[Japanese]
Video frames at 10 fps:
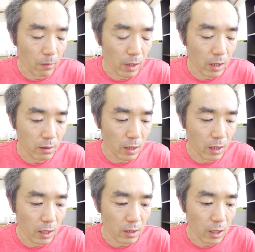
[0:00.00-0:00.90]
でマイナス
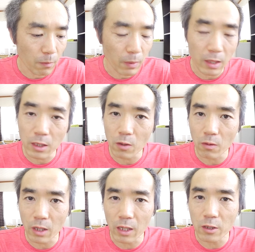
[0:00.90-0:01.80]

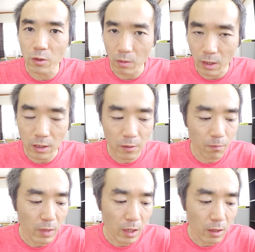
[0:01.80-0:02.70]
0.3%の減少で
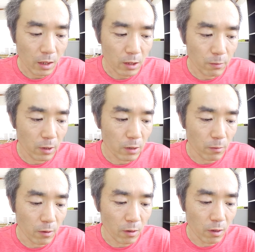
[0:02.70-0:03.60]
す。体脂肪率
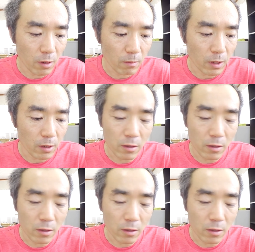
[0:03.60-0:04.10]
も、まあ、